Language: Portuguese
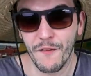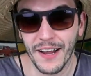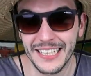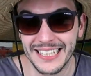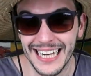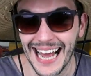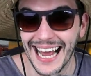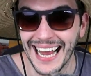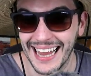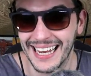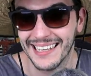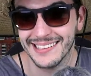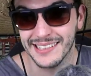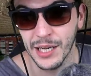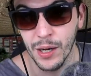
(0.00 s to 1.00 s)
fechar, a galera
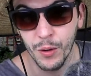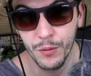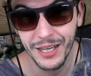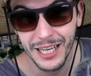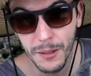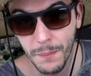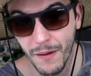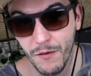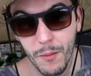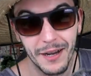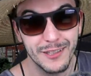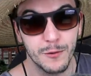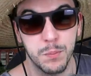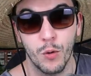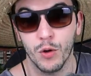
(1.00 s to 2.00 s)
se reunindo pra ver uma
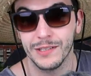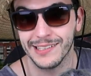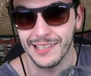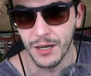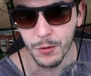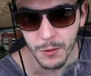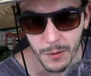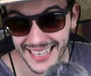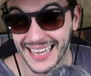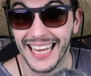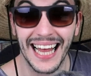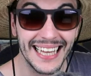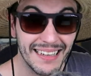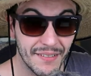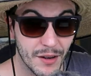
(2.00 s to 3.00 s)
explosão, que
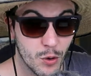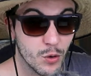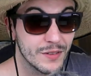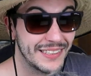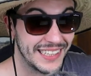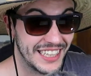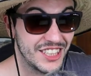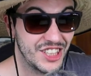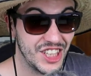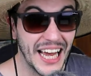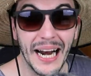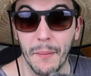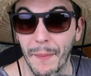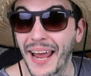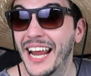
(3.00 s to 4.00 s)
lá deve acontecer
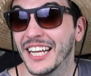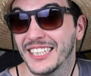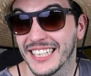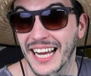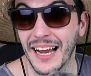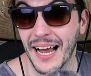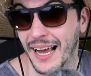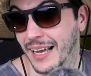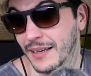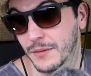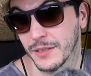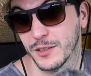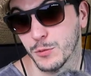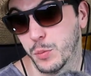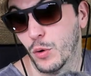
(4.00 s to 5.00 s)
diariamente, né? Ah, uma
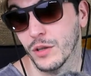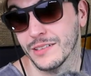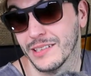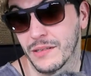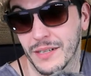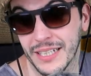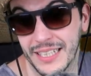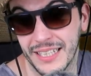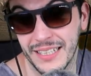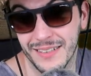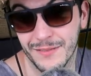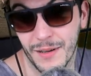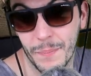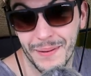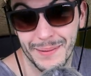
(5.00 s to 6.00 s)
explosão aqui,
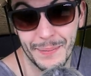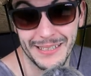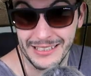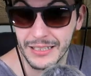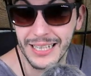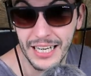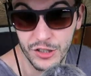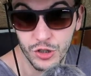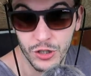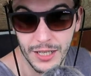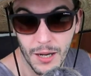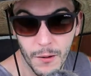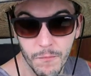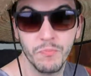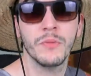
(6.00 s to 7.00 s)
vai passar no
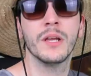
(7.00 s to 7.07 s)
telejornal.